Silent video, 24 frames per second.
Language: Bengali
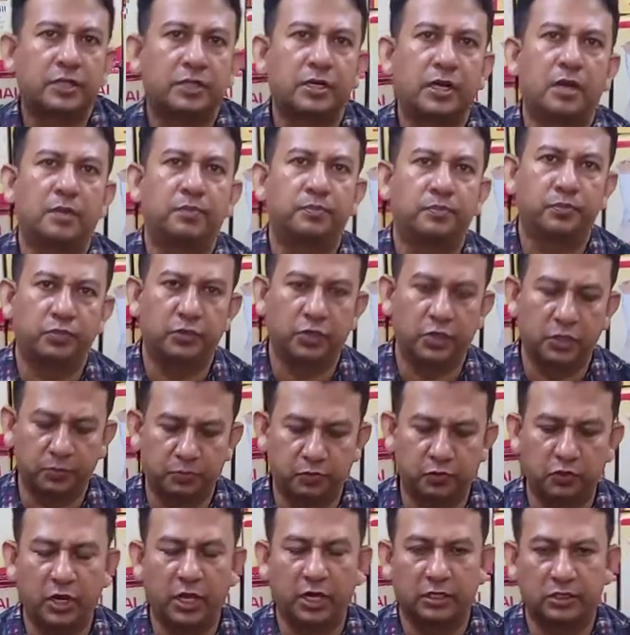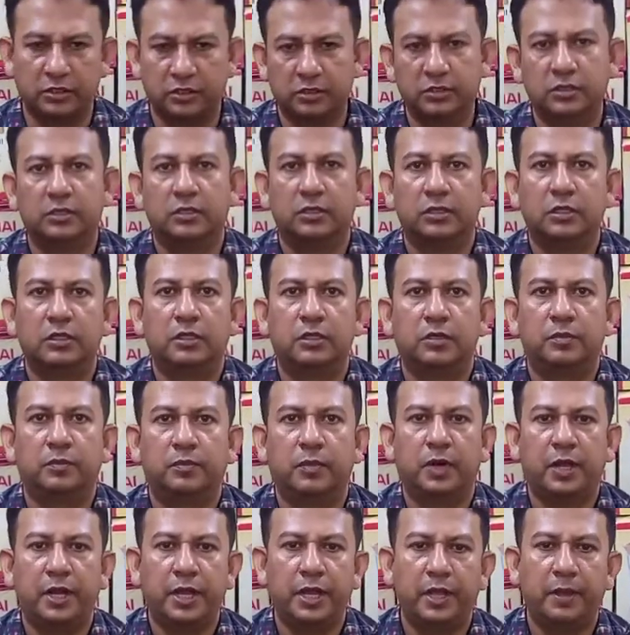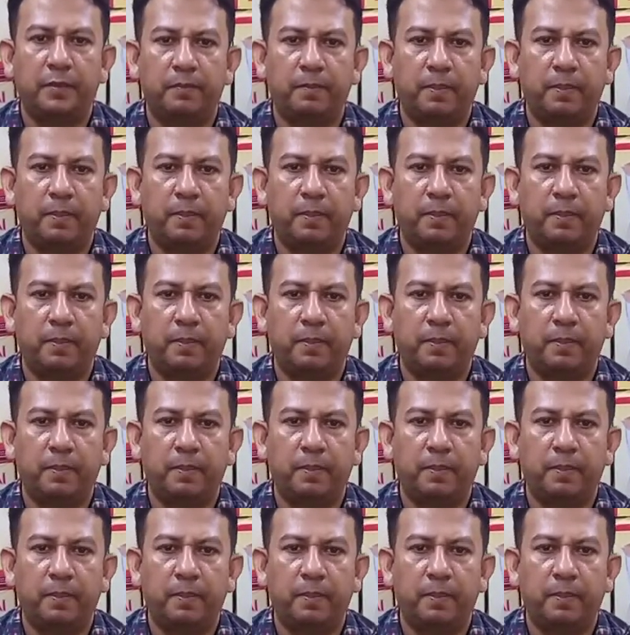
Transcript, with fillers: একটা প্রোডাক্ট মানে